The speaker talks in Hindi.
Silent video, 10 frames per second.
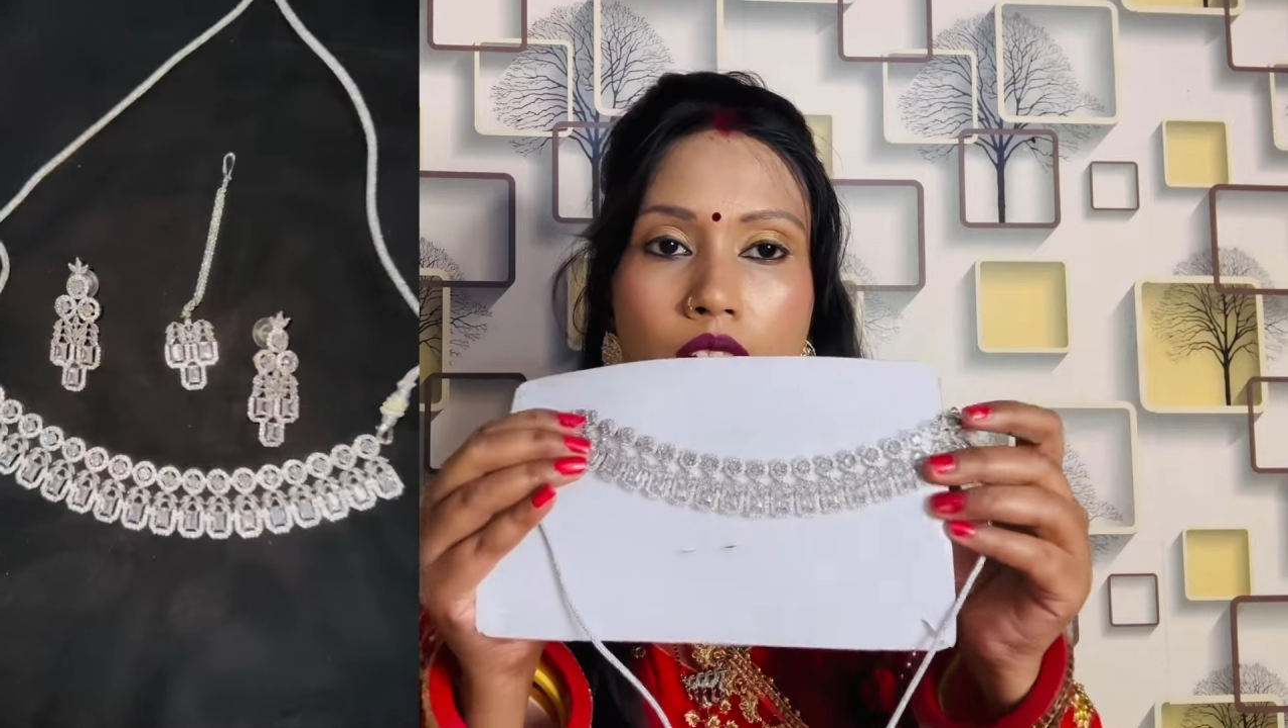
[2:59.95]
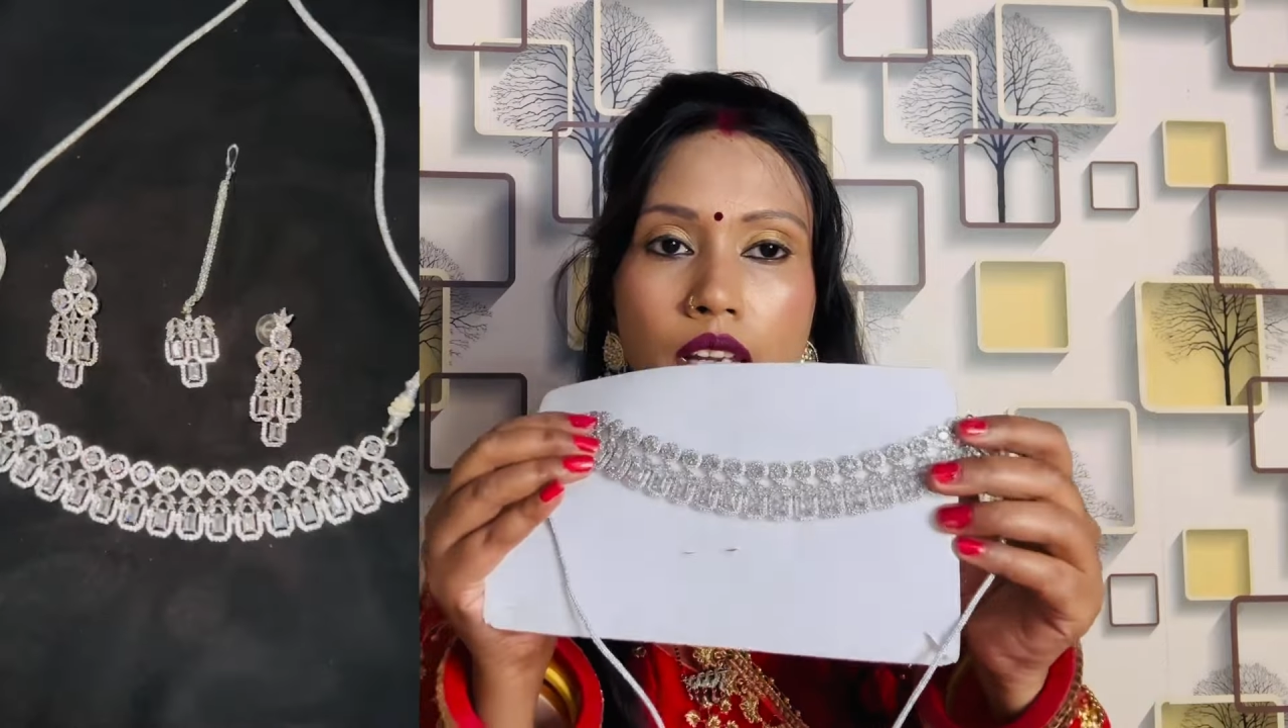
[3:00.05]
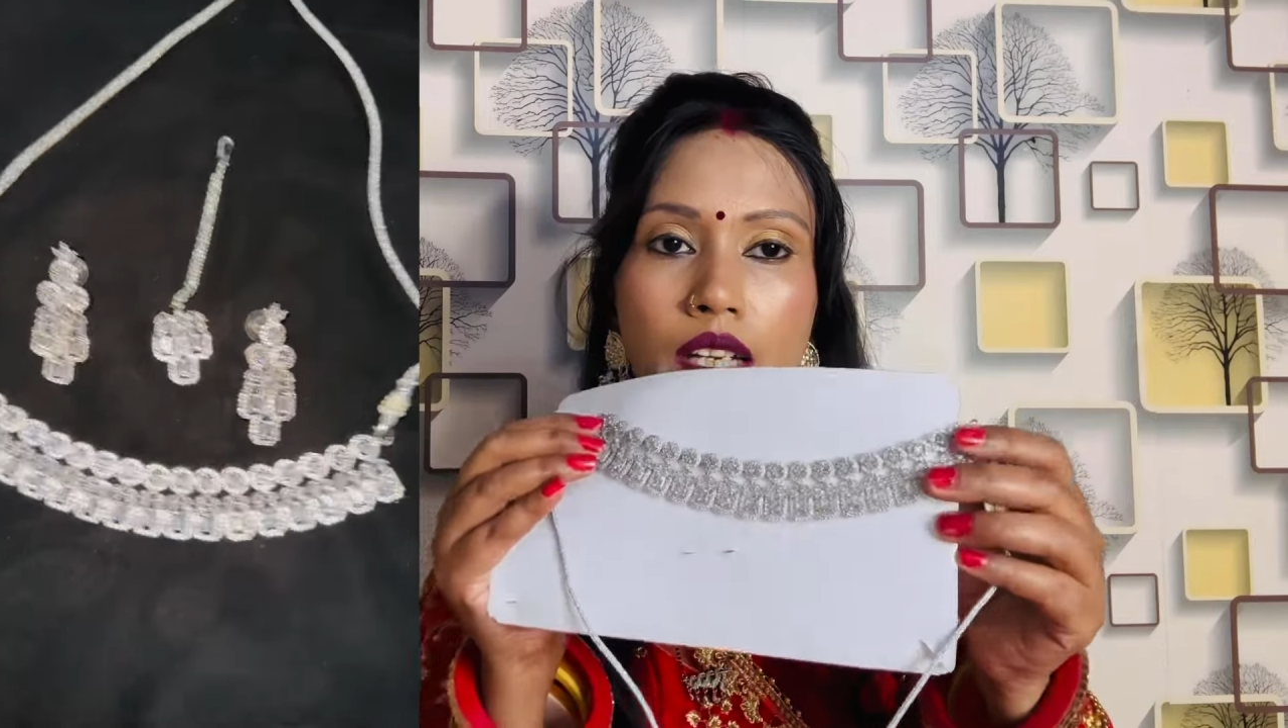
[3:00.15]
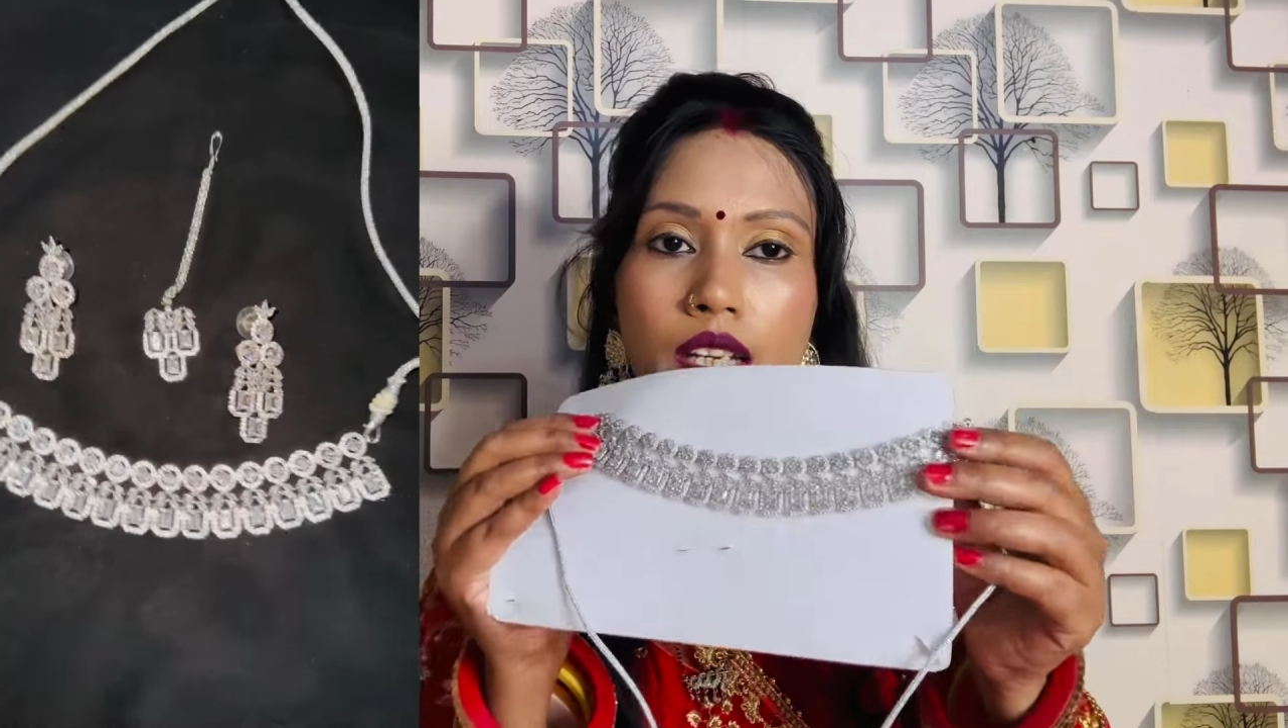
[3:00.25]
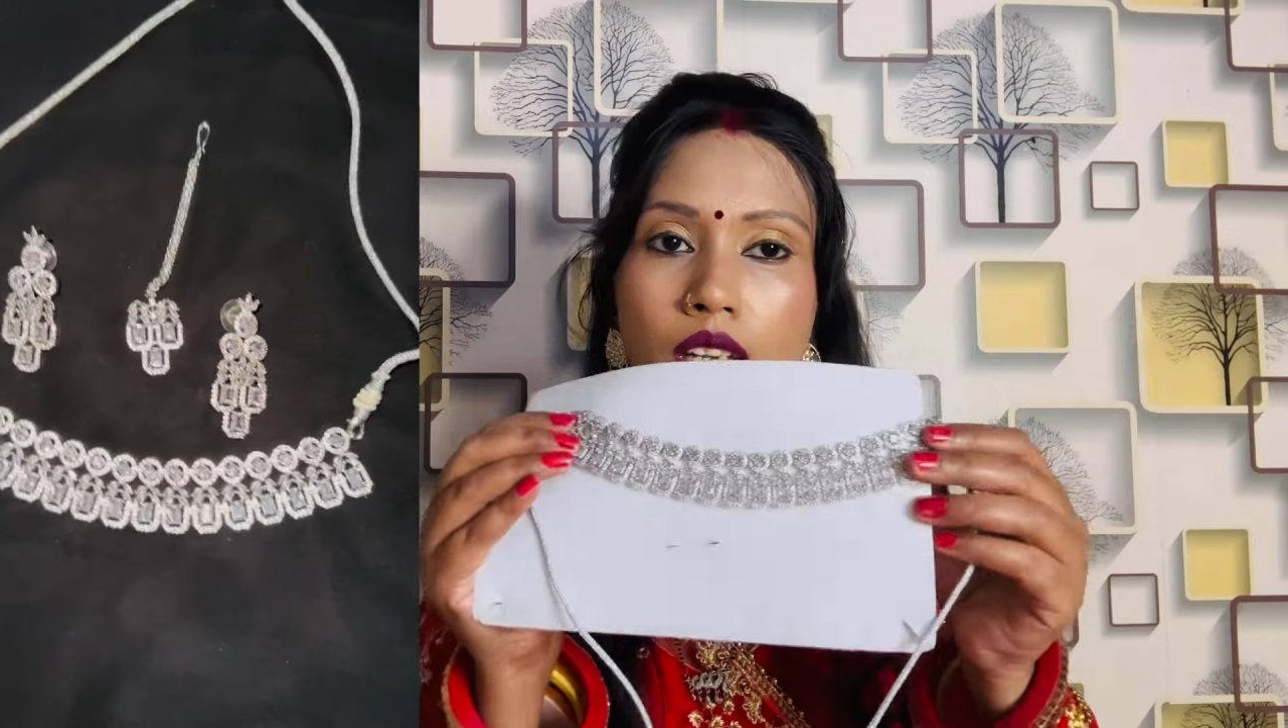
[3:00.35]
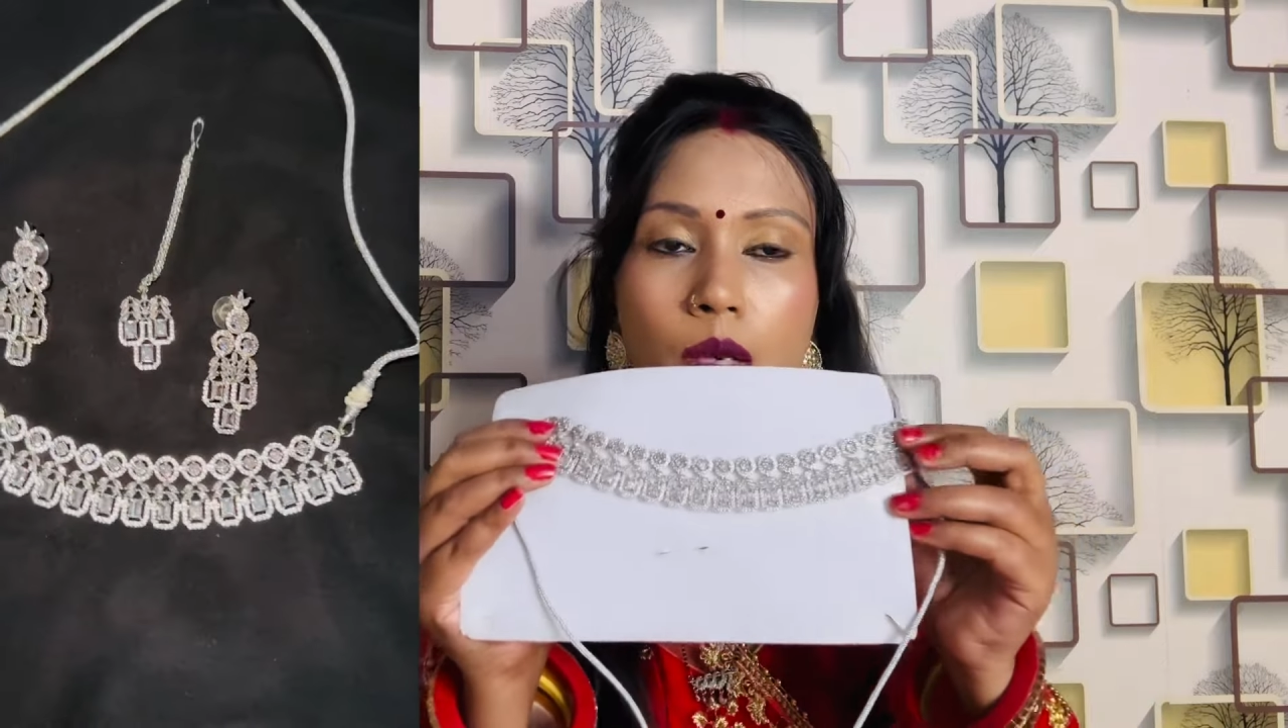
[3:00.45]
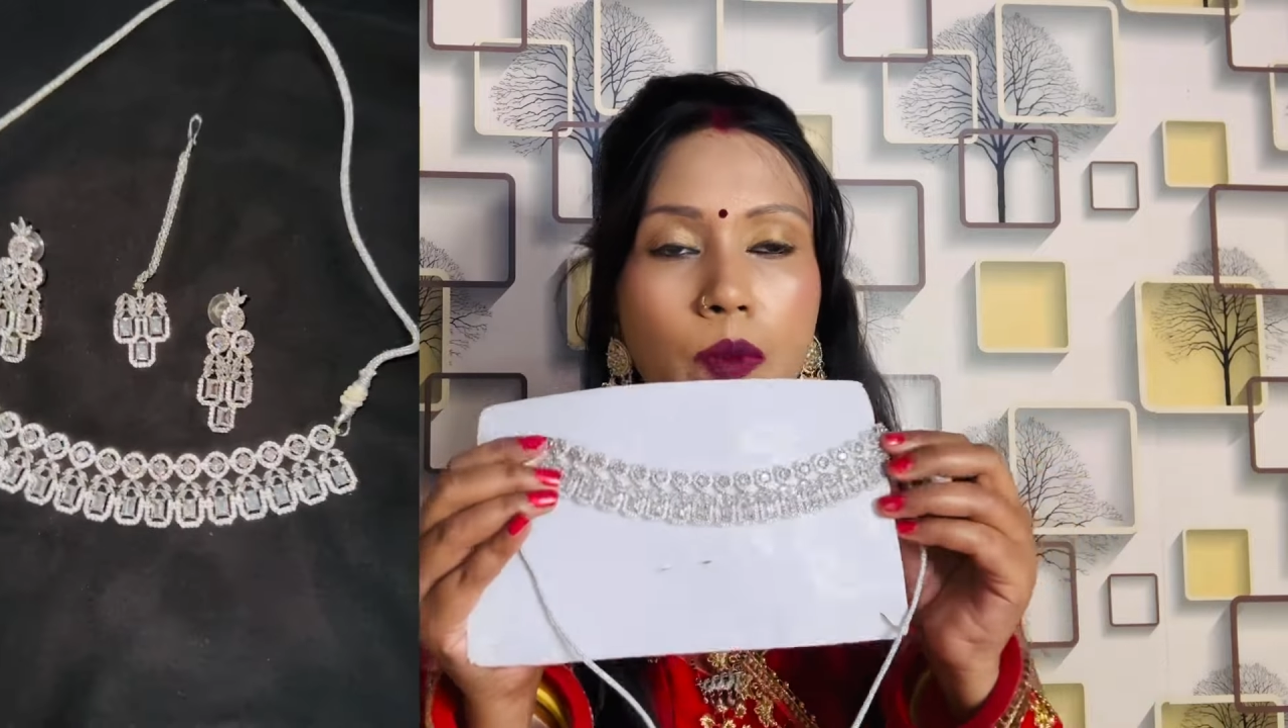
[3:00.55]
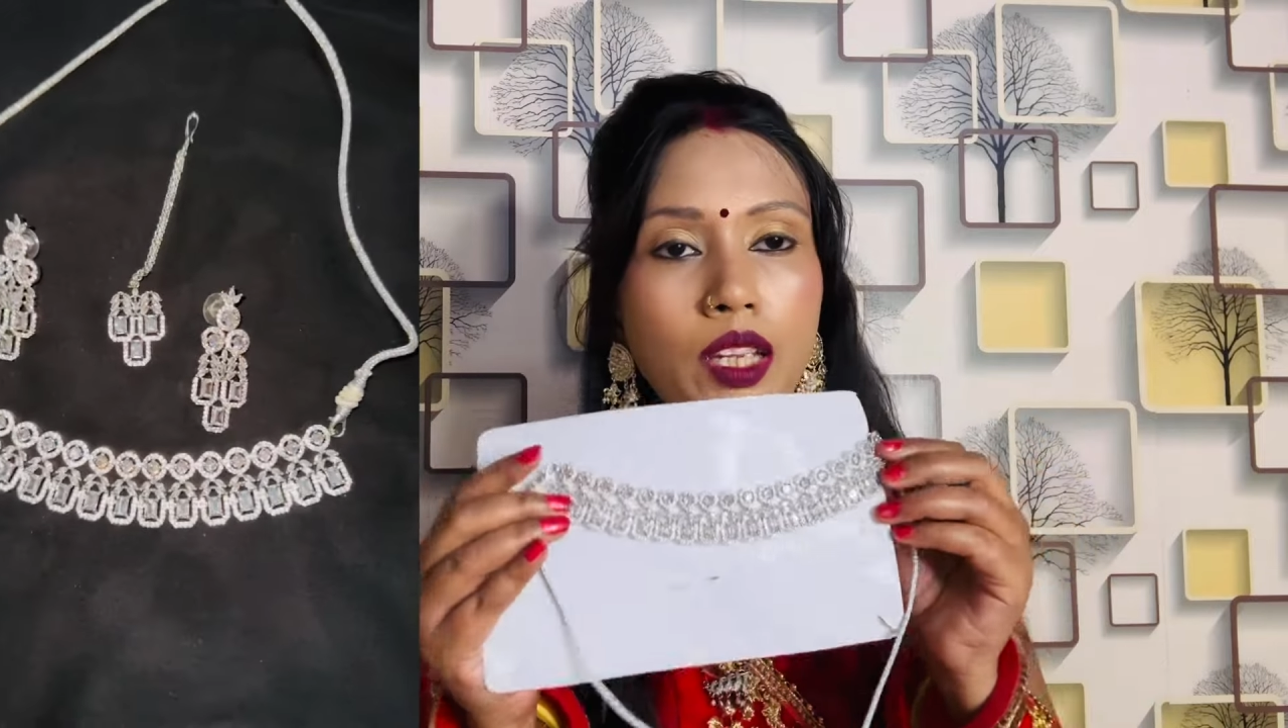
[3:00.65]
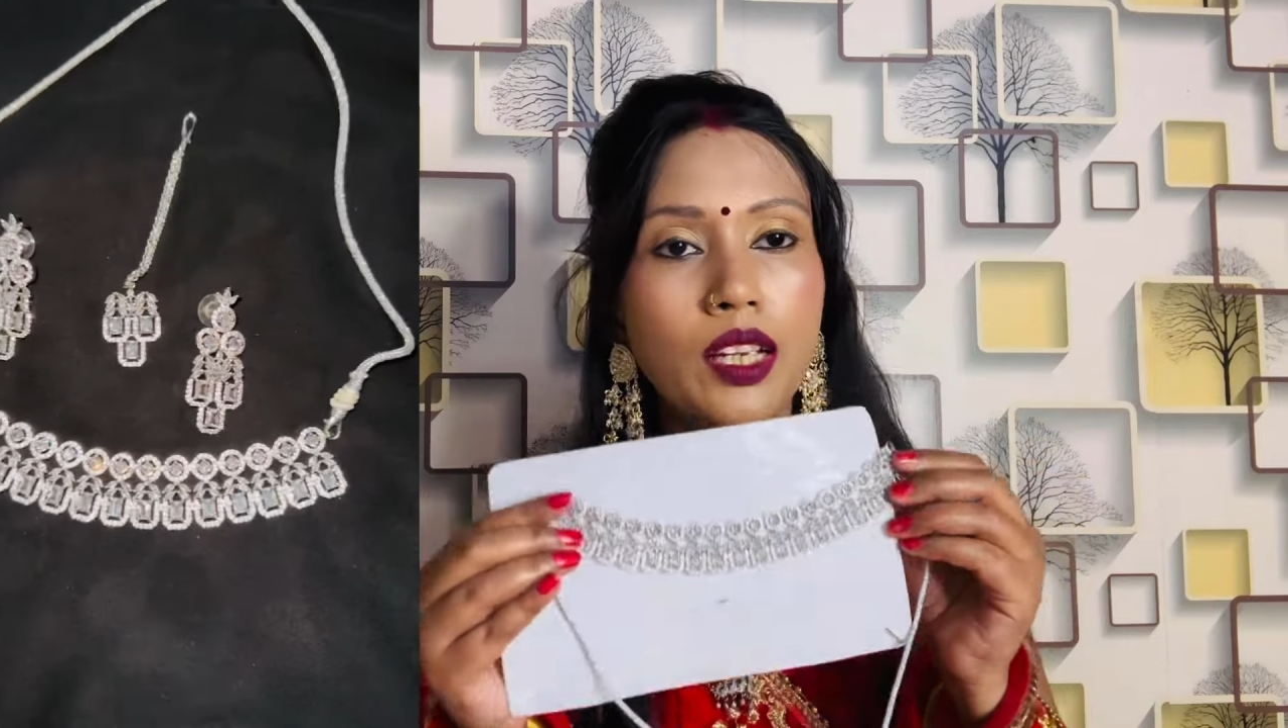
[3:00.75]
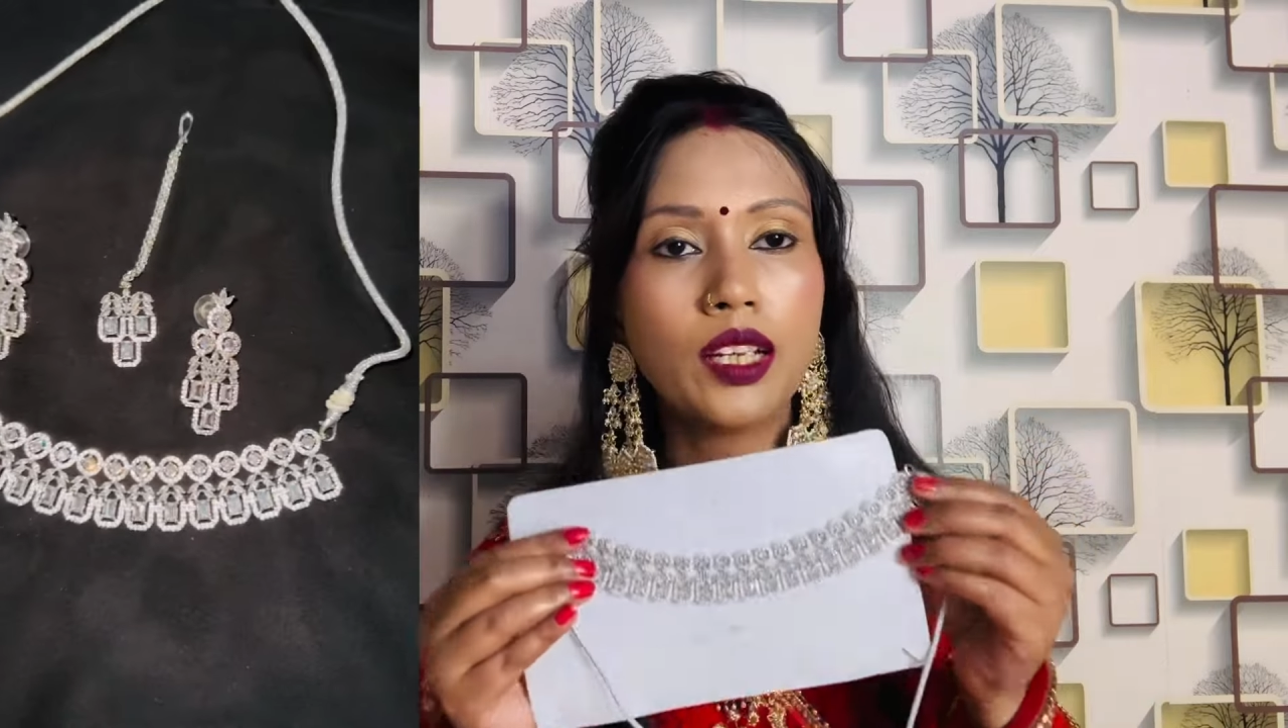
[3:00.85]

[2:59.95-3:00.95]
ए डी की अमेरिकन